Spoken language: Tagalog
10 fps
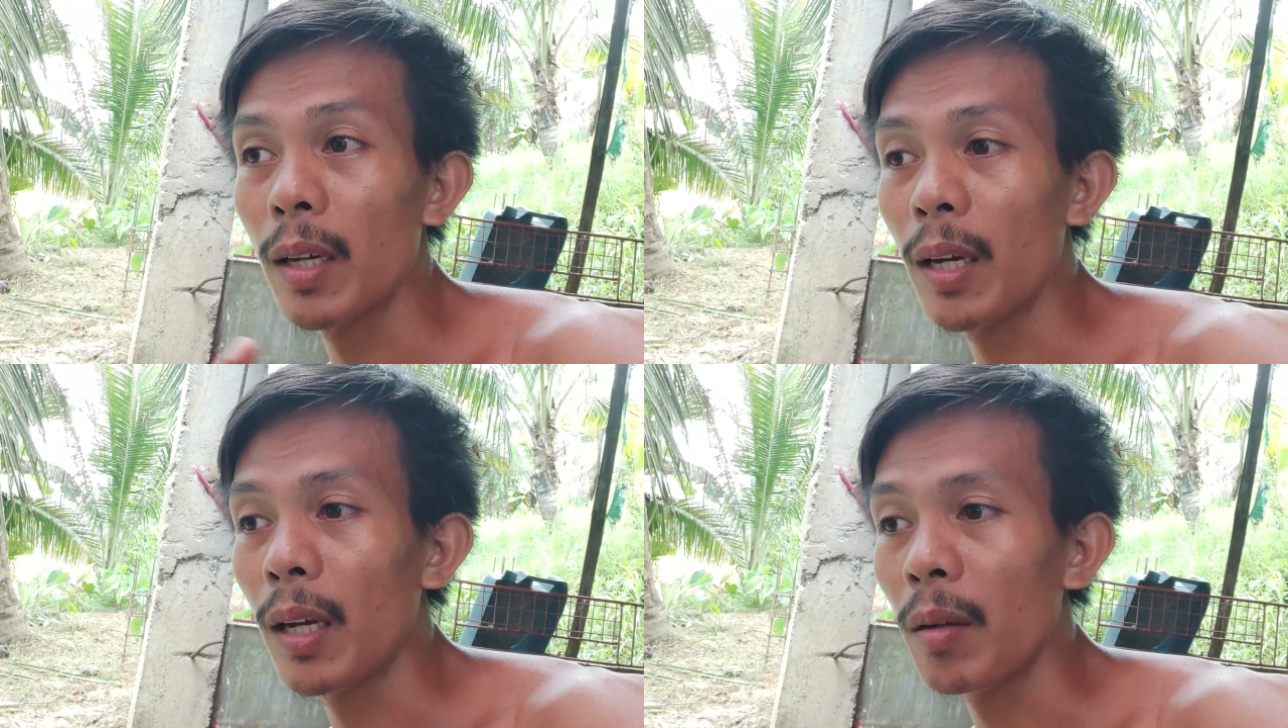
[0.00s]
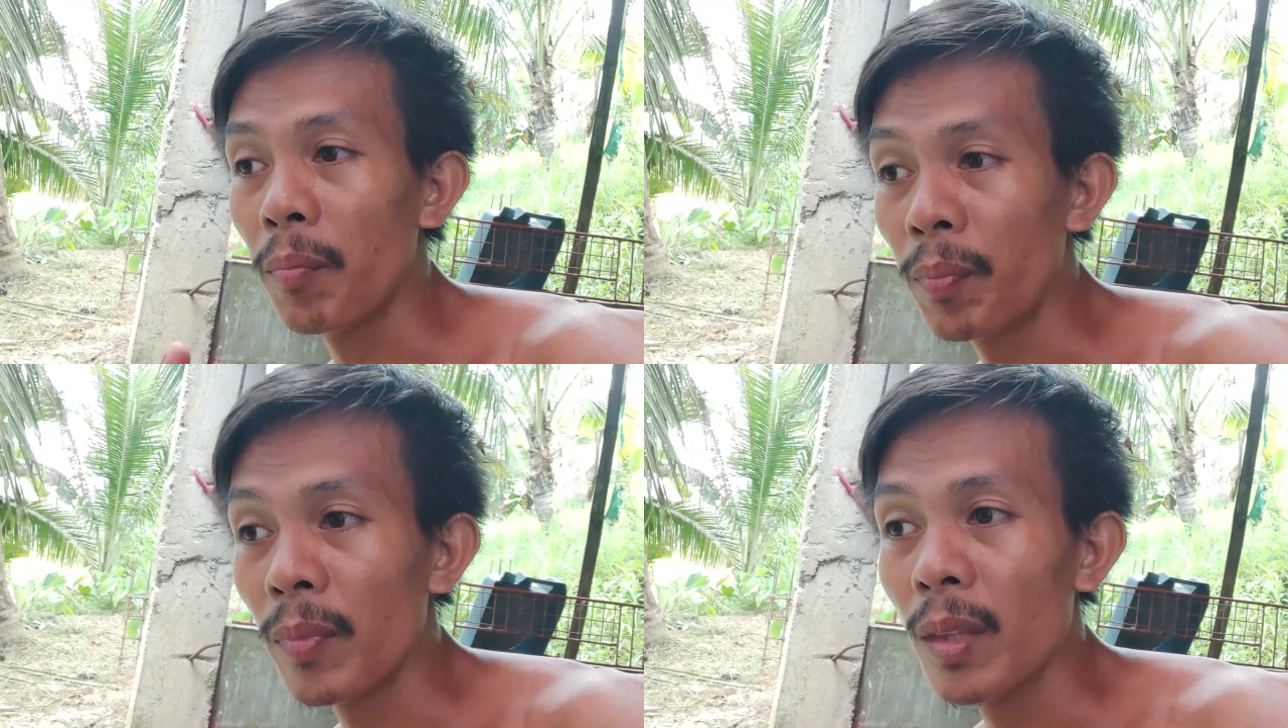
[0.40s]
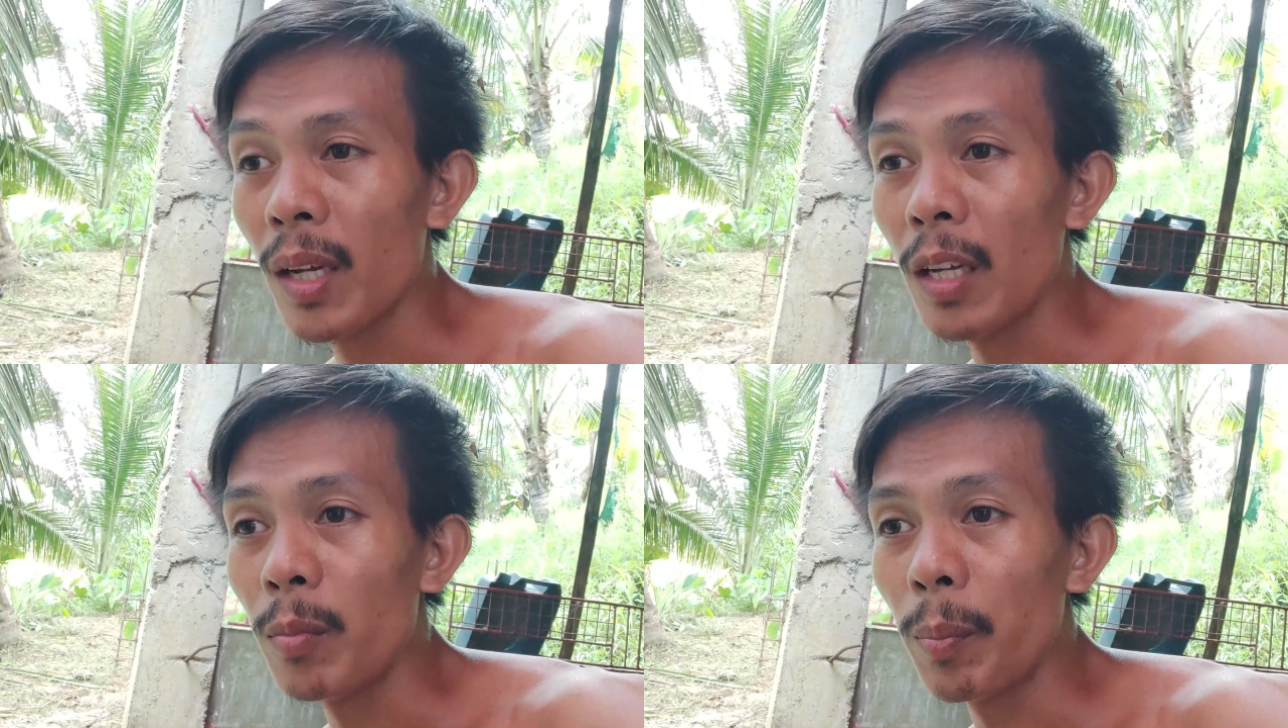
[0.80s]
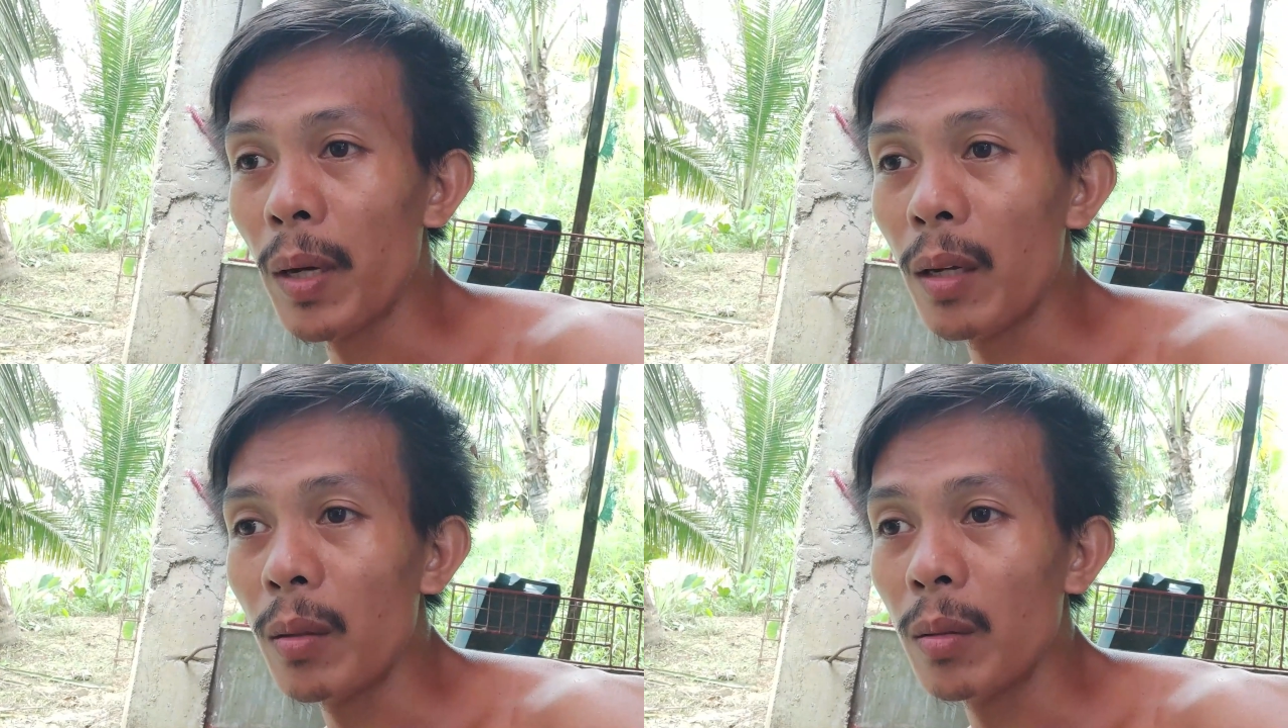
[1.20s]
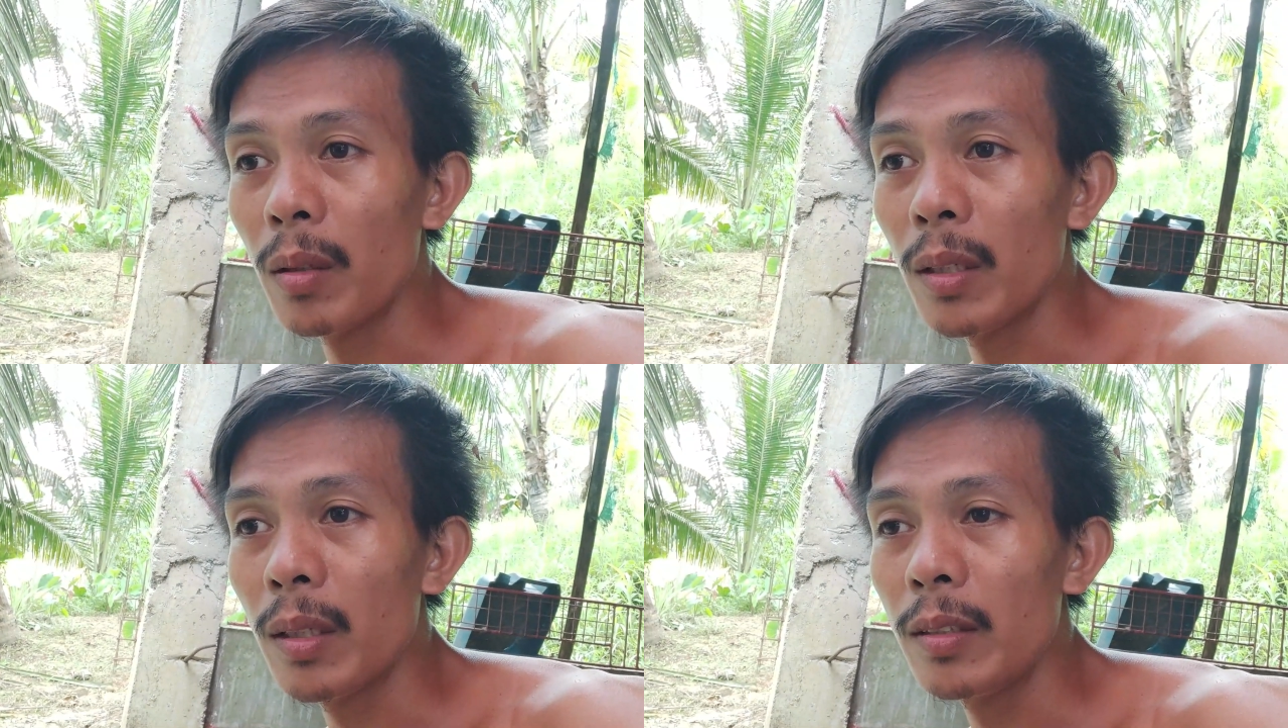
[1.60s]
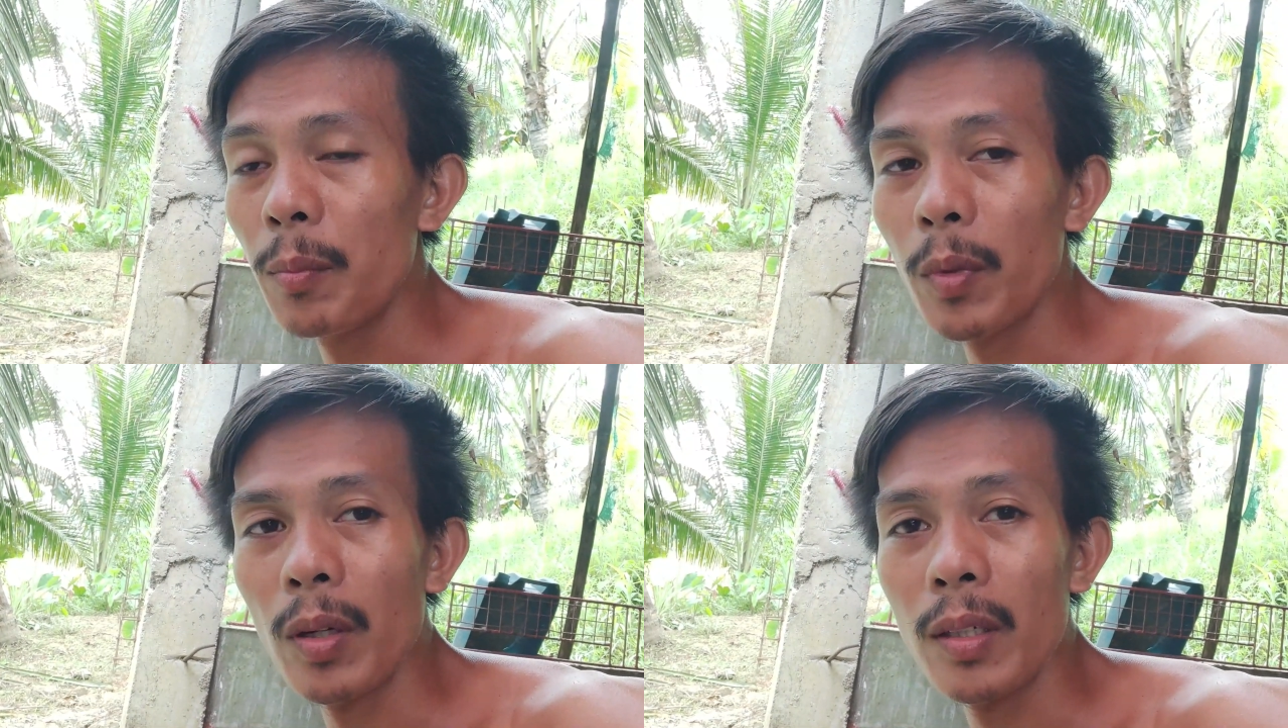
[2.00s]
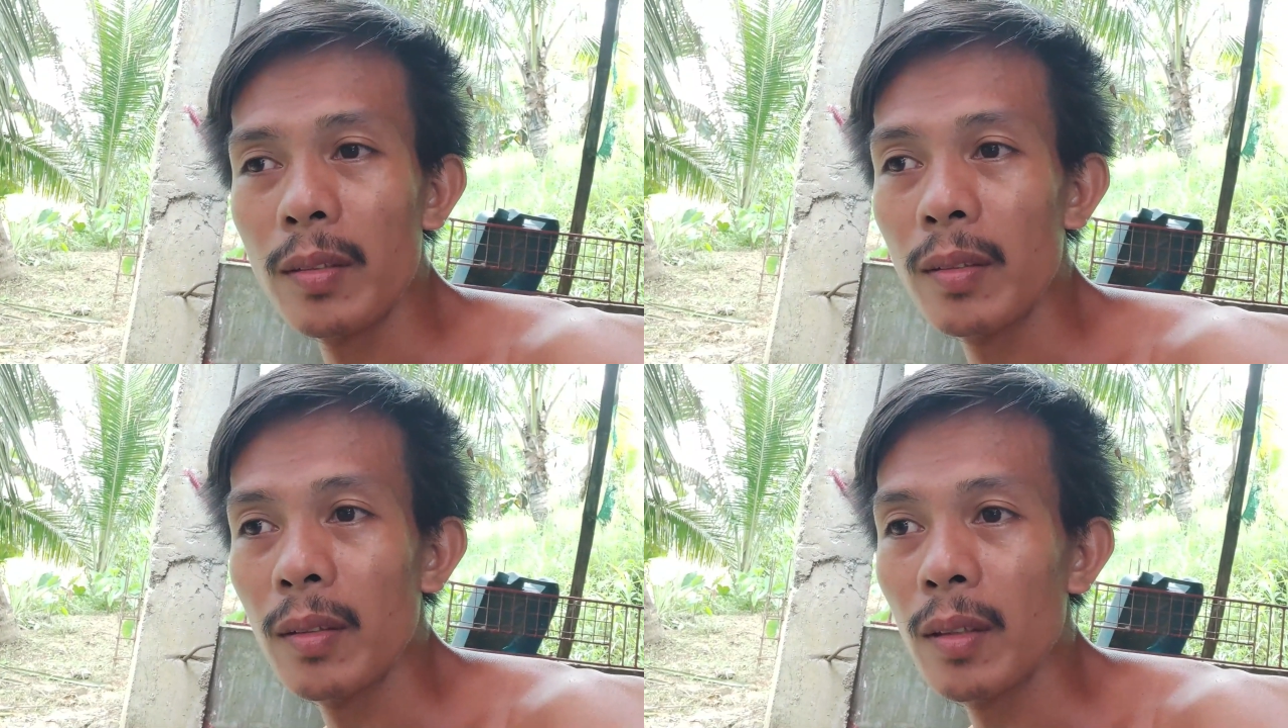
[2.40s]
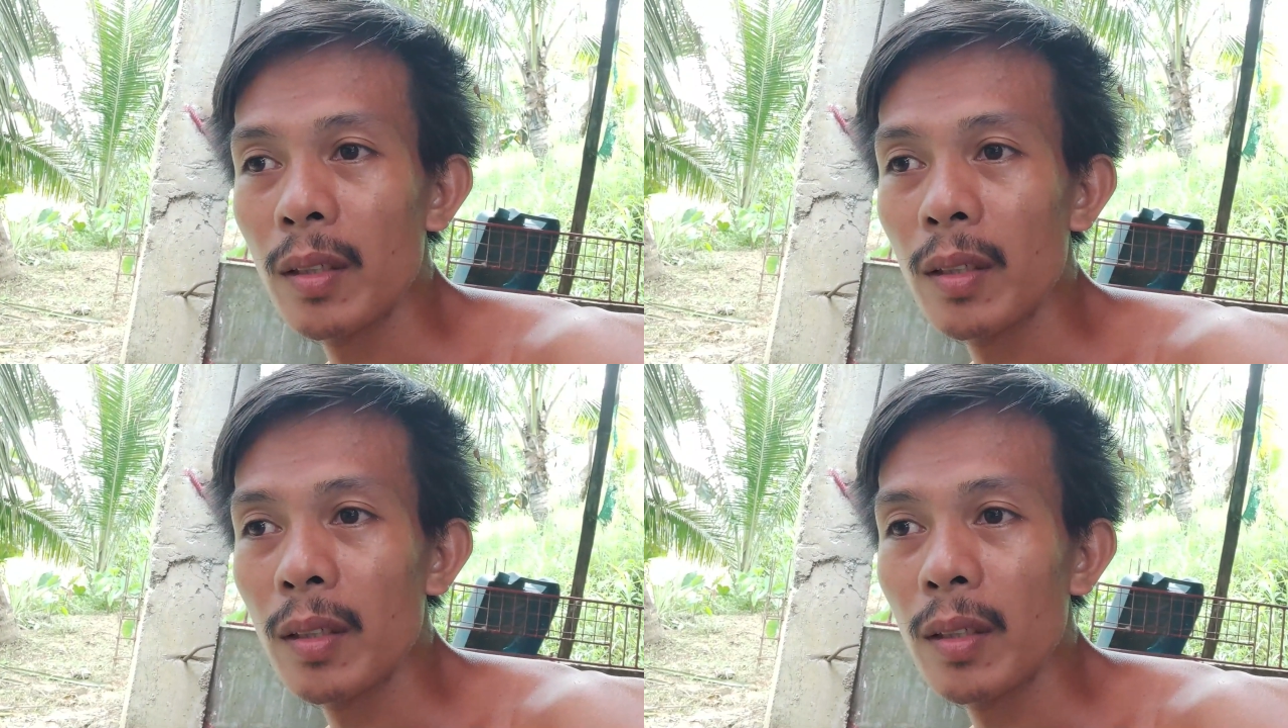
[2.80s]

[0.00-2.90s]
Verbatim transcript: Kaya kahit pa paano, iisip ko is,